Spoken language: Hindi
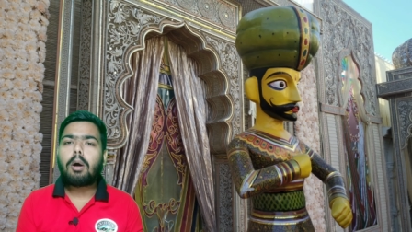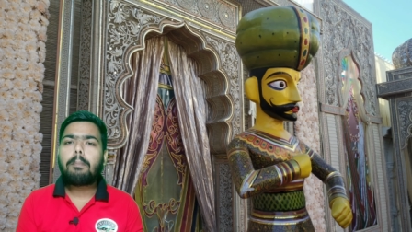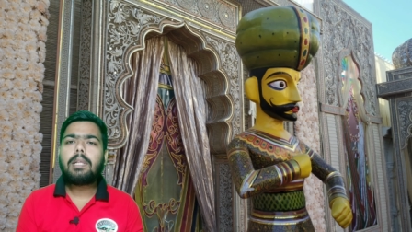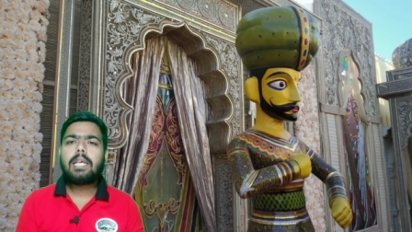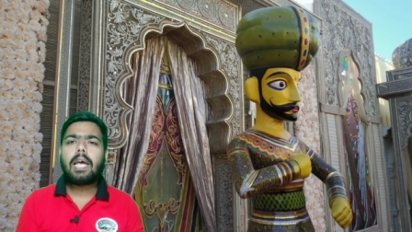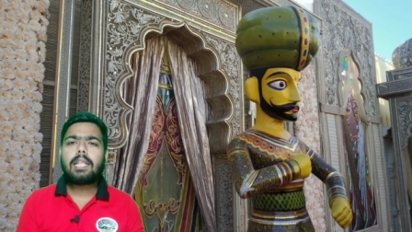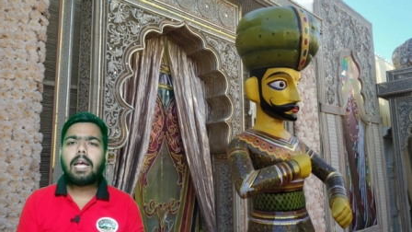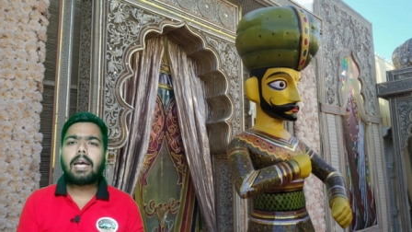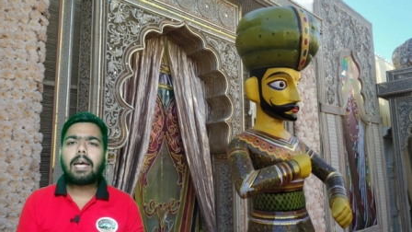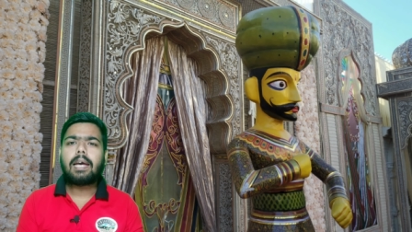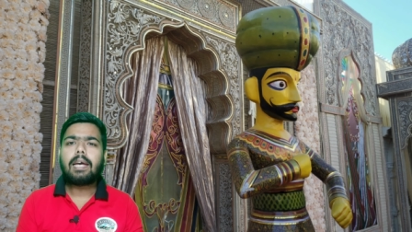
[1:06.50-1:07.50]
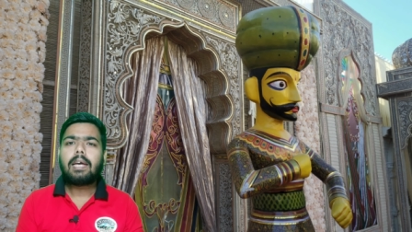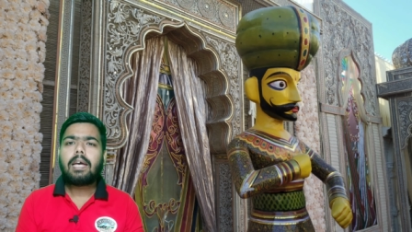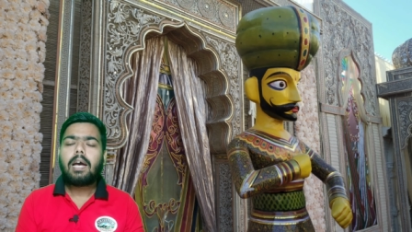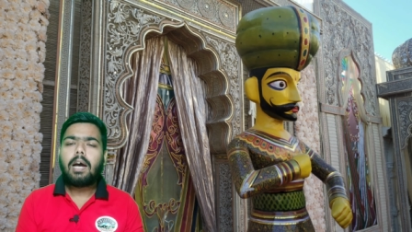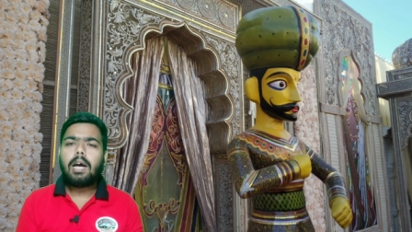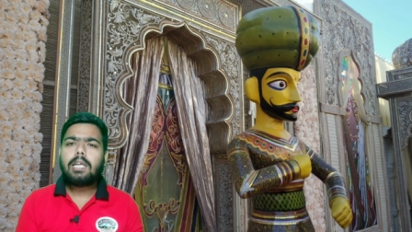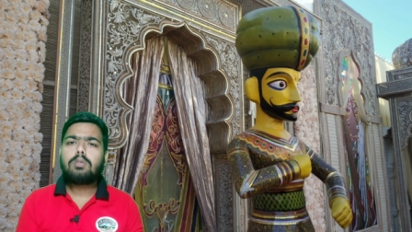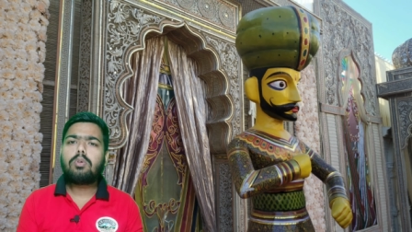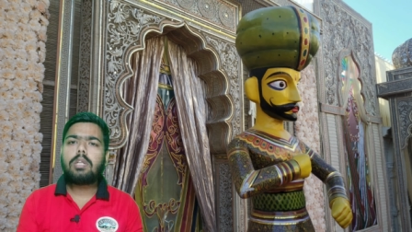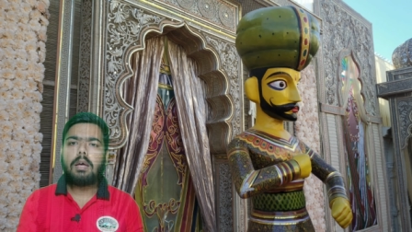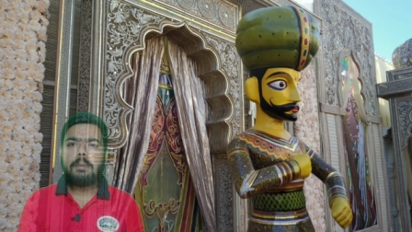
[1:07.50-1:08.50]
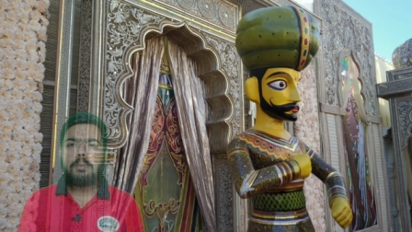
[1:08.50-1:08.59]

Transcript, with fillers: मोहम्मद कहता है हाँ इस दुनिया